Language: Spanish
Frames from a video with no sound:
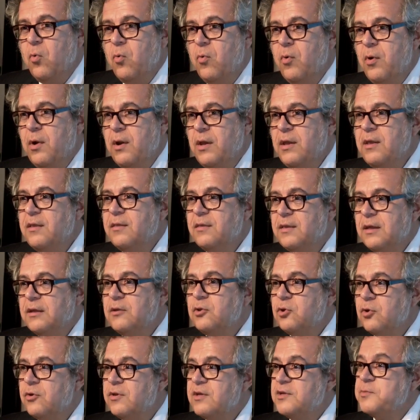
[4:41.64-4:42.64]
un
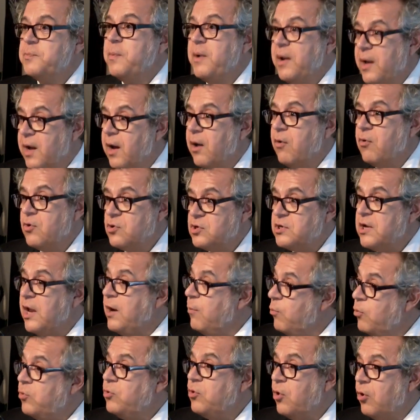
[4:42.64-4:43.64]
intento de explicarnos
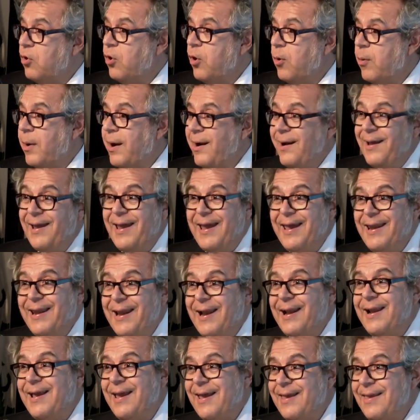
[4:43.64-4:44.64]
el mundo global
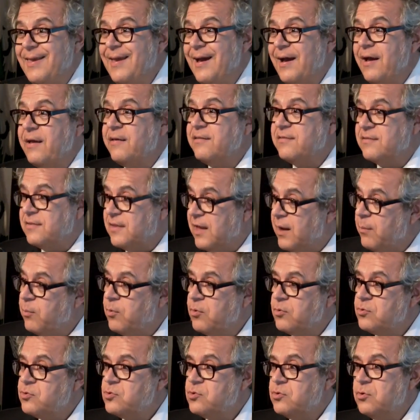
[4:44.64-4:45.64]
en el que ya
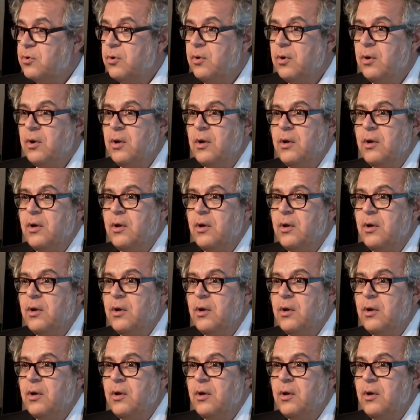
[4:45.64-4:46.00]
estamos.